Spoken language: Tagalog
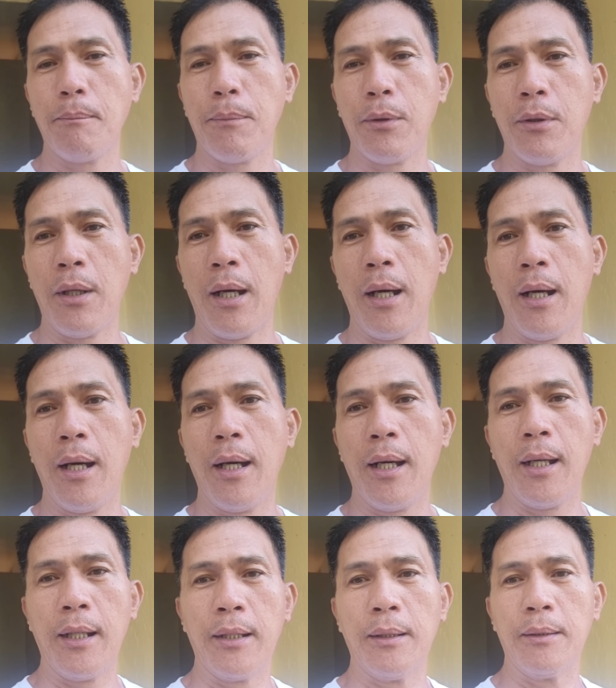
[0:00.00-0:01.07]

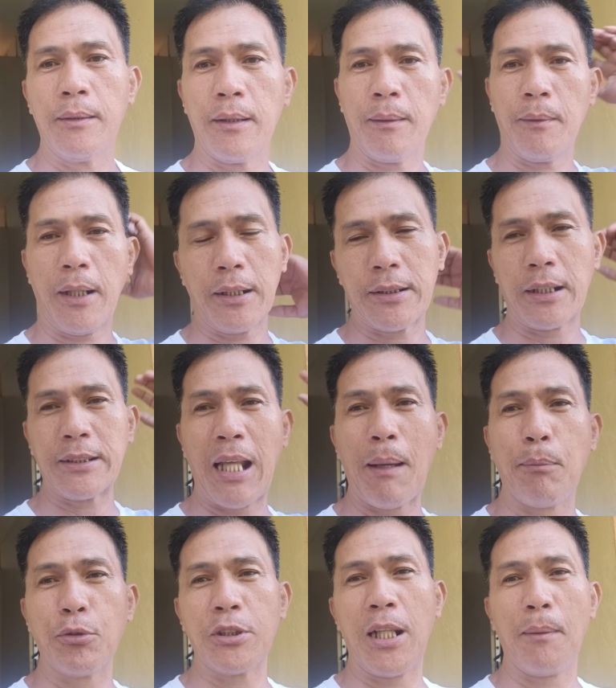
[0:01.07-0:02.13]
ah,
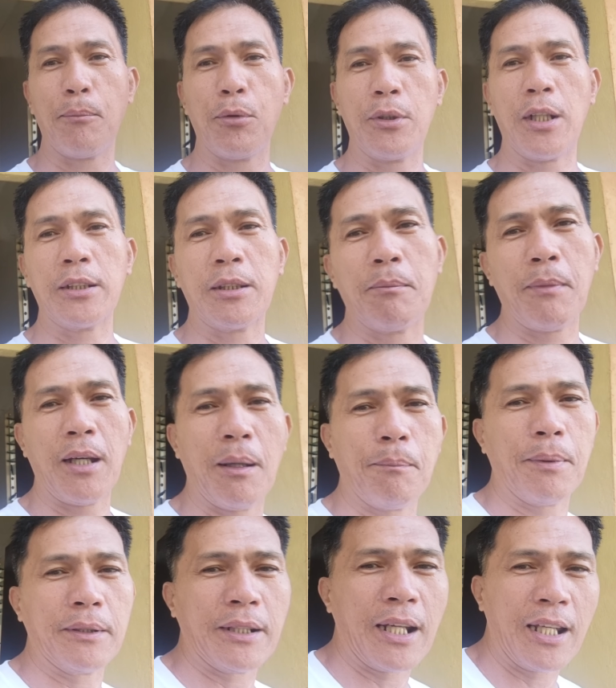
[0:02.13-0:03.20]
katatapos lang po natin
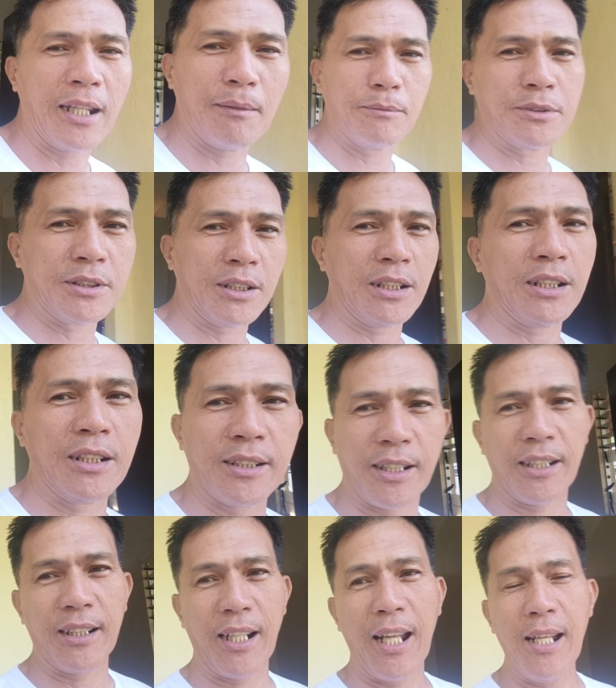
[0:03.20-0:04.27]
makapanayam si
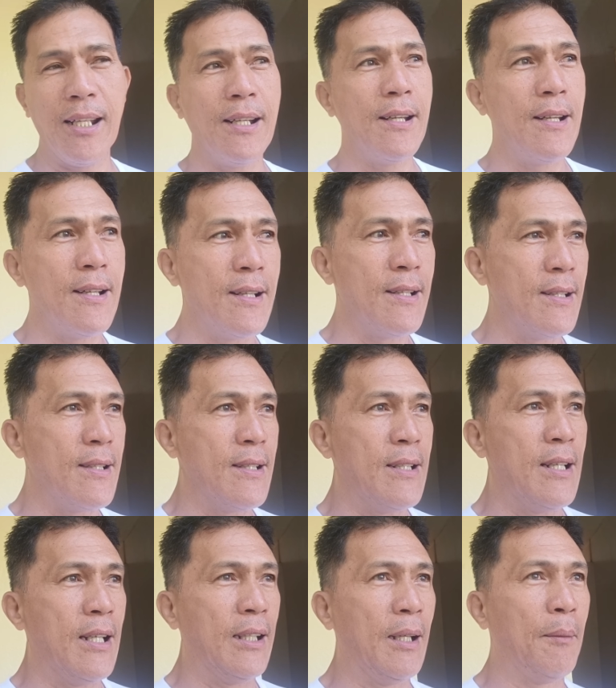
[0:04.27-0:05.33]
Reyna.
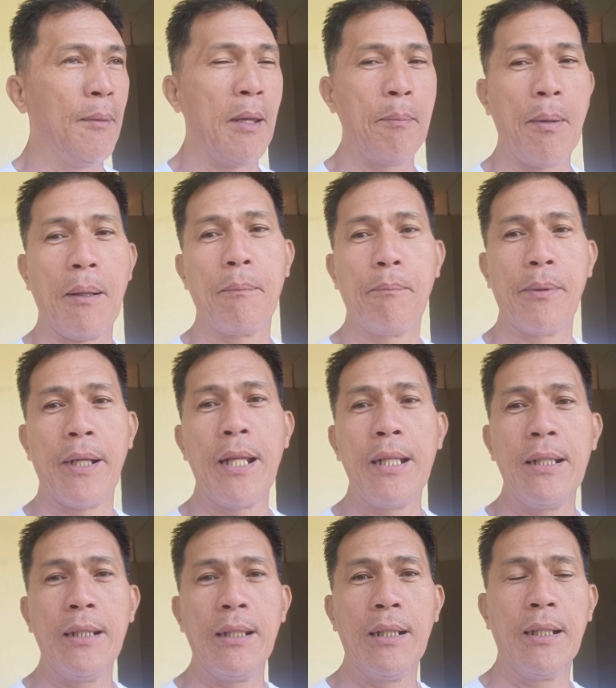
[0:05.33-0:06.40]
Ano, ah,
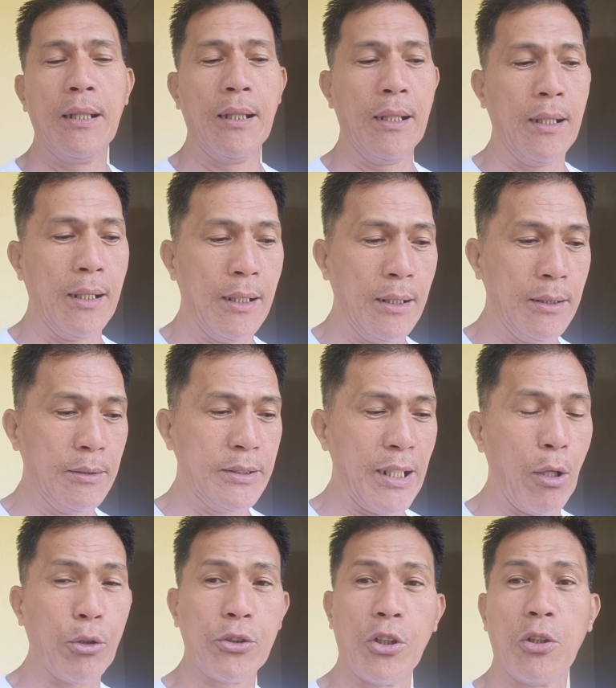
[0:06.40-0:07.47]
ipag-pray. Uh, ah,
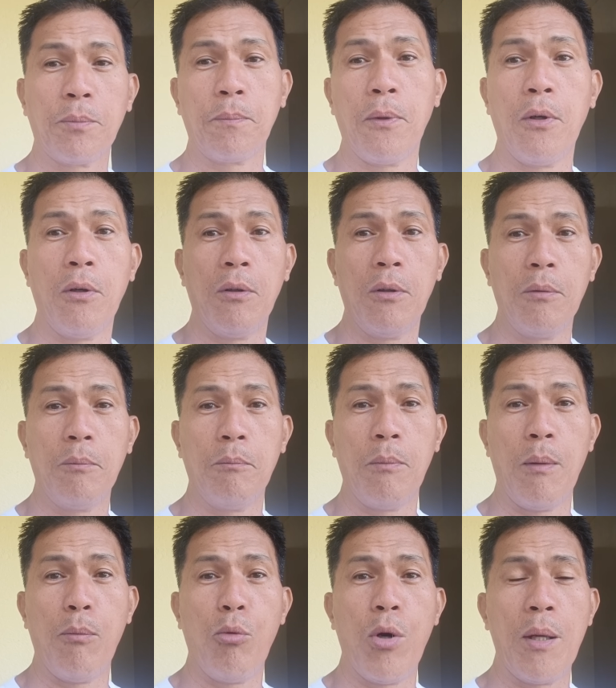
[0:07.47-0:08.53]
shout out po.
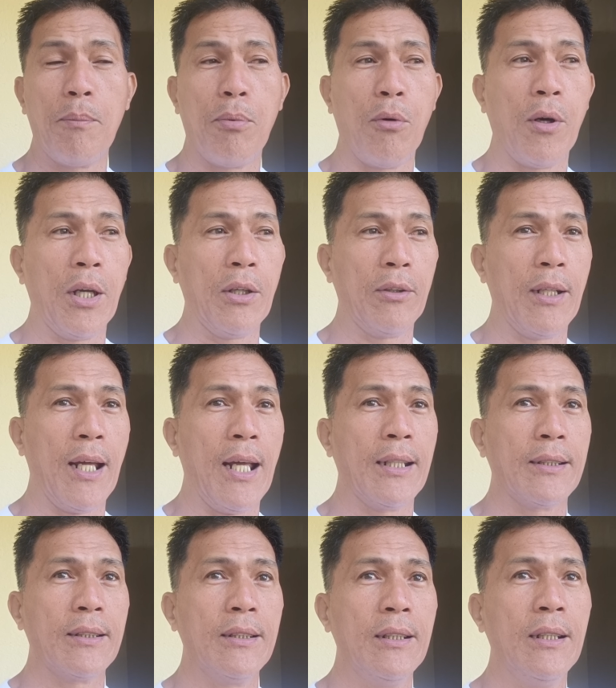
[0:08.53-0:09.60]
Mabuhay po kayong
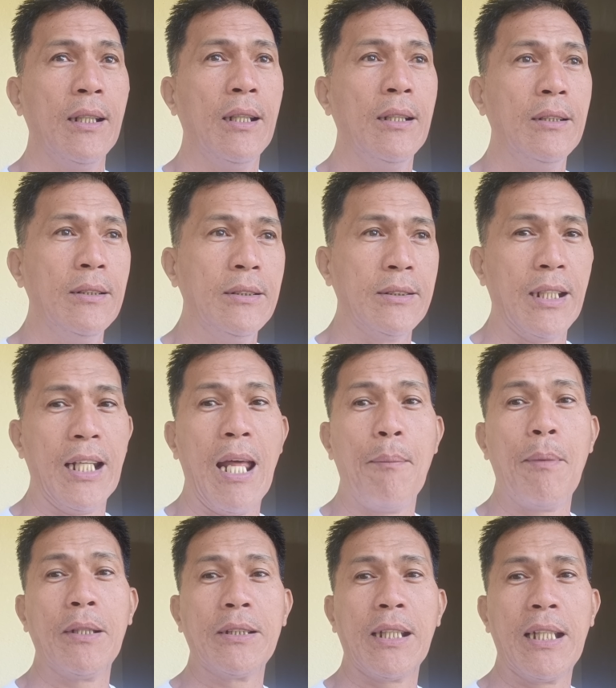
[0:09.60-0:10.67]
lahat.
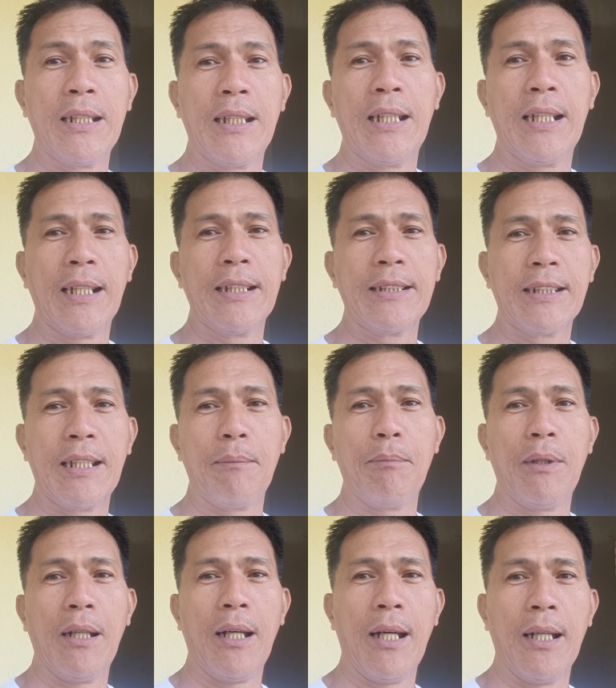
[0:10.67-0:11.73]
Salamat sa hindi nag-skip
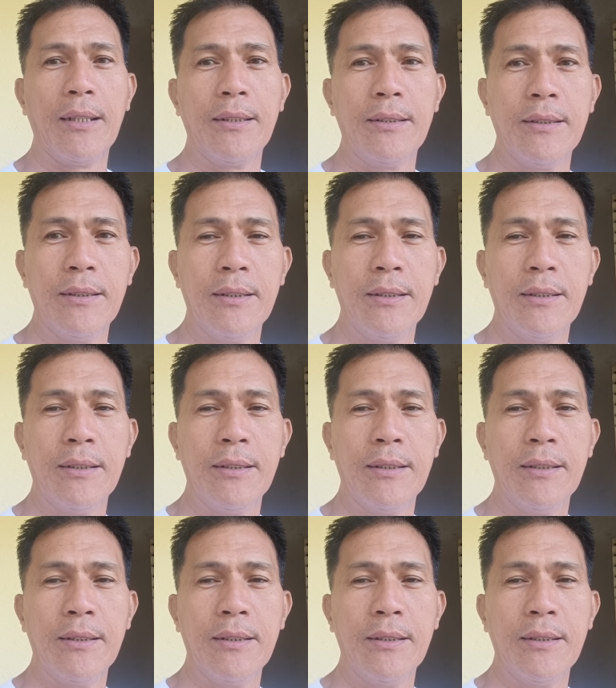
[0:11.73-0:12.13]
ng ad.